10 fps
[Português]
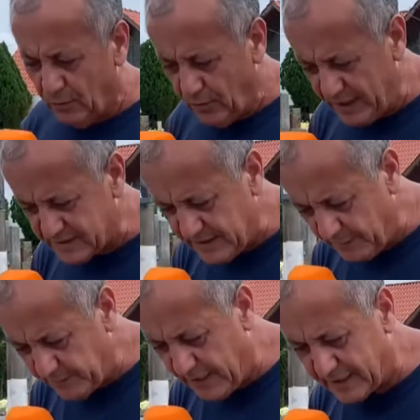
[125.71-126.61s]
Um
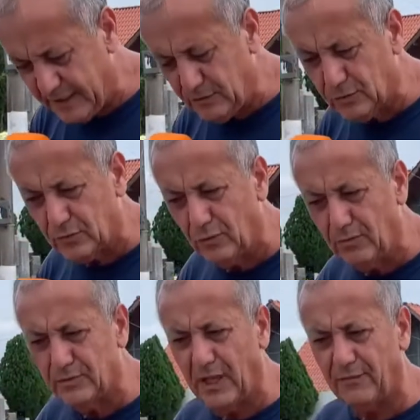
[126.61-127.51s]
exemplo está aqui no
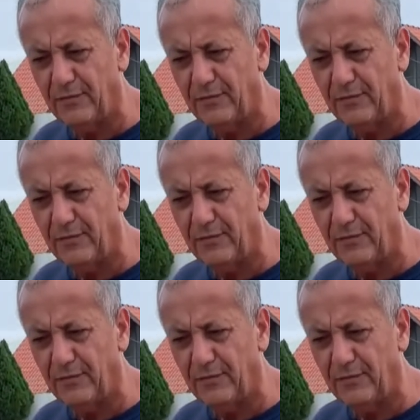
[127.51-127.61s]
túmulo da,